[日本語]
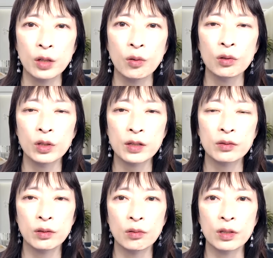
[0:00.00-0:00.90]
基本聞
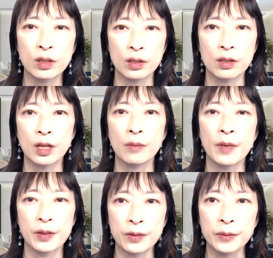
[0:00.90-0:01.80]
くようにしてい
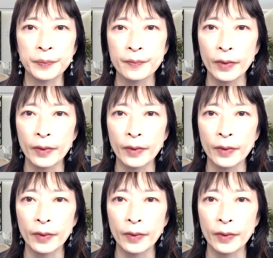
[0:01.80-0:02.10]
ます。